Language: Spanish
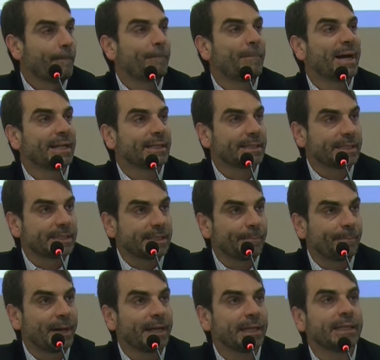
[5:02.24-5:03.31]

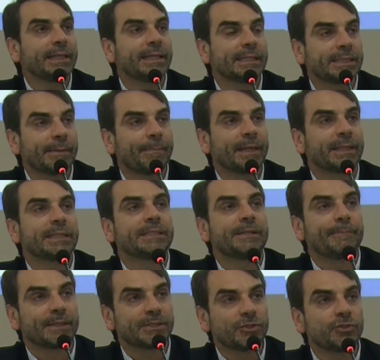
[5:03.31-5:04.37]
participar y que esa
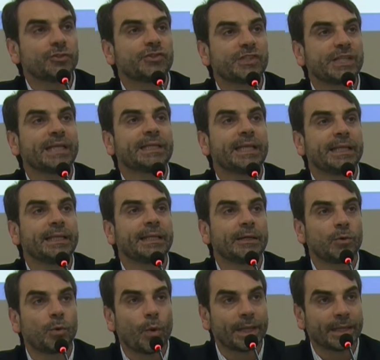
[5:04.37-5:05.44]
participación sea tenida
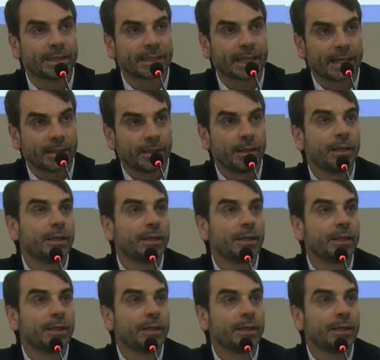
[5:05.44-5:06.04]
en cuenta,